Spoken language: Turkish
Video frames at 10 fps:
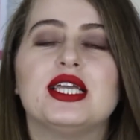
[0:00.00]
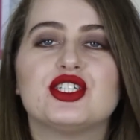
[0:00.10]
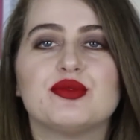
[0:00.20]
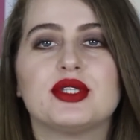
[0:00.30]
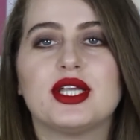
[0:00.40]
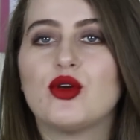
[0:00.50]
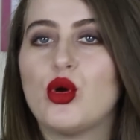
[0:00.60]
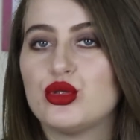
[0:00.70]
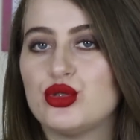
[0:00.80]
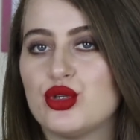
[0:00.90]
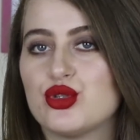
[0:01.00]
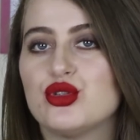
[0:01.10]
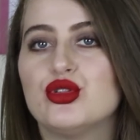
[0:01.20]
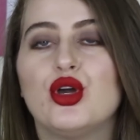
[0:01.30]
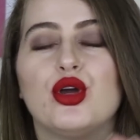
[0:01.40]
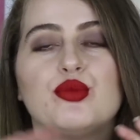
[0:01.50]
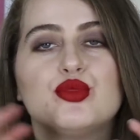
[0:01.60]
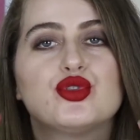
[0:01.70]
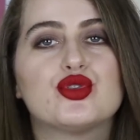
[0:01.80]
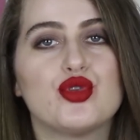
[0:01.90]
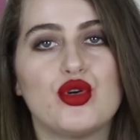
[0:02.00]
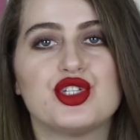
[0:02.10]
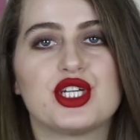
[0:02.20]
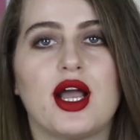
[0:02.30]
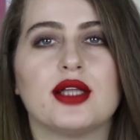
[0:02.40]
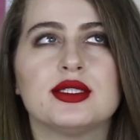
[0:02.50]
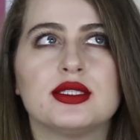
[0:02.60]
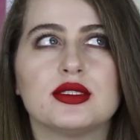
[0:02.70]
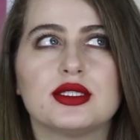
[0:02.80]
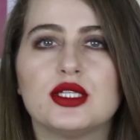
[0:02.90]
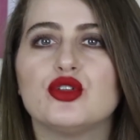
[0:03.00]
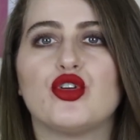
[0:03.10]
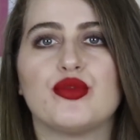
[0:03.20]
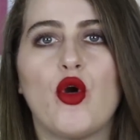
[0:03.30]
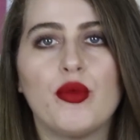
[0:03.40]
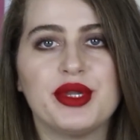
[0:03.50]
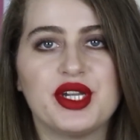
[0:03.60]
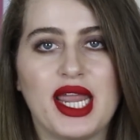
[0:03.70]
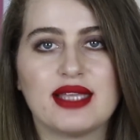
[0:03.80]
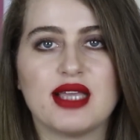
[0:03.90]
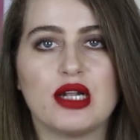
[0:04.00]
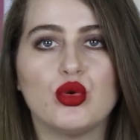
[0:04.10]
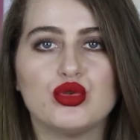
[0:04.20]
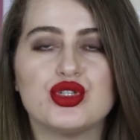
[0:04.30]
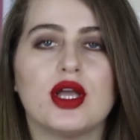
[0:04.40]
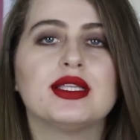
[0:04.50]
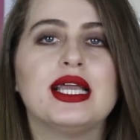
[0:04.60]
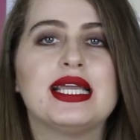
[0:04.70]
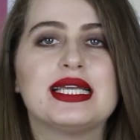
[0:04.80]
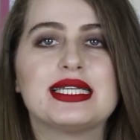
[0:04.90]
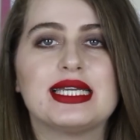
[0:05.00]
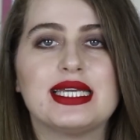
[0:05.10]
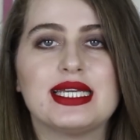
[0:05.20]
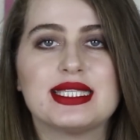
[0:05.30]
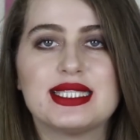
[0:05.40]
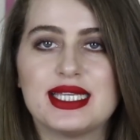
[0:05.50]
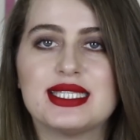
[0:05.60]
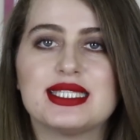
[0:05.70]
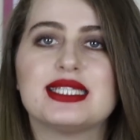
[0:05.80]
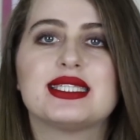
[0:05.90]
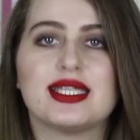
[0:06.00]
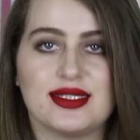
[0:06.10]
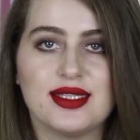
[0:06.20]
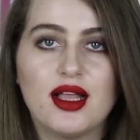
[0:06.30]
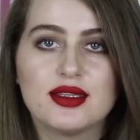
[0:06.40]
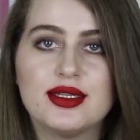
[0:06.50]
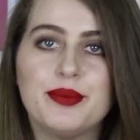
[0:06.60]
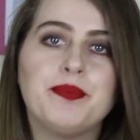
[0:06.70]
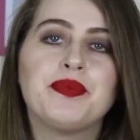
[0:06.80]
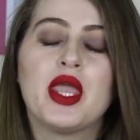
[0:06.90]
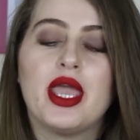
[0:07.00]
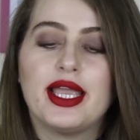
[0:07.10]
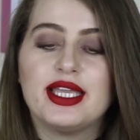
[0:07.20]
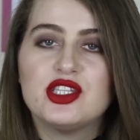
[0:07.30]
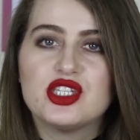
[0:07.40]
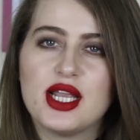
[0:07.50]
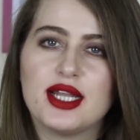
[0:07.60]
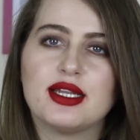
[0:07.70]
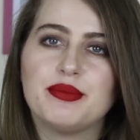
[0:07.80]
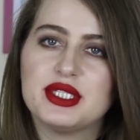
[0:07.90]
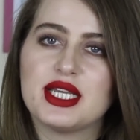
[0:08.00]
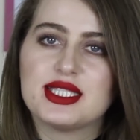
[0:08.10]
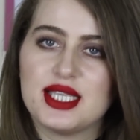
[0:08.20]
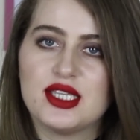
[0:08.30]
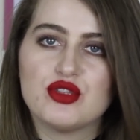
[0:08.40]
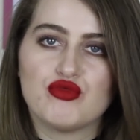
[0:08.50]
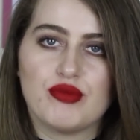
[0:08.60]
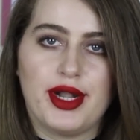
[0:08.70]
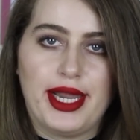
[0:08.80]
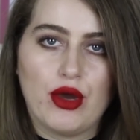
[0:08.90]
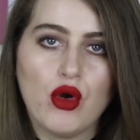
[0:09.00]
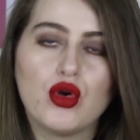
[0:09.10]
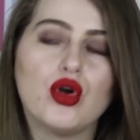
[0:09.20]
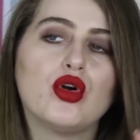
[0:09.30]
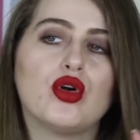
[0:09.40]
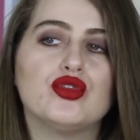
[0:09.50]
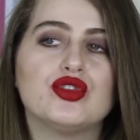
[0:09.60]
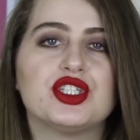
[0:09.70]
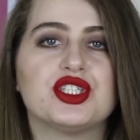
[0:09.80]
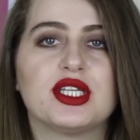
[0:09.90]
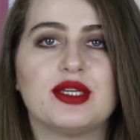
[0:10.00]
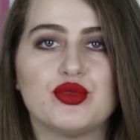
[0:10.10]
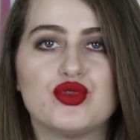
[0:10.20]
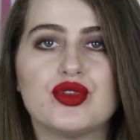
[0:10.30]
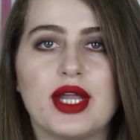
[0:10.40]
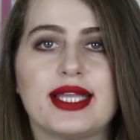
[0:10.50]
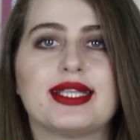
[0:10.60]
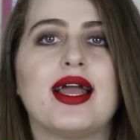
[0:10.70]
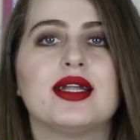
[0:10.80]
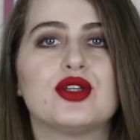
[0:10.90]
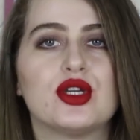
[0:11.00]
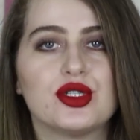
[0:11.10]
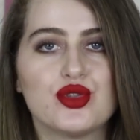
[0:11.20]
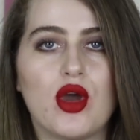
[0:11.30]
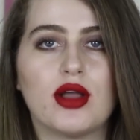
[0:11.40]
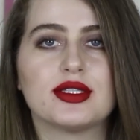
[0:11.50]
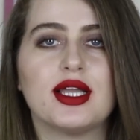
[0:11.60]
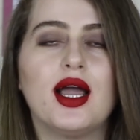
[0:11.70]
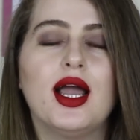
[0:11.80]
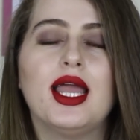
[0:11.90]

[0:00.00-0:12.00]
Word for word: Şimdi de Golden Rose'un bu son çıkan sanıyorum 11 renkten oluşan e, serisini satın aldım. İçlerinde bir tek 8 numara yok. Onun dışındaki bütün renkler şu anda.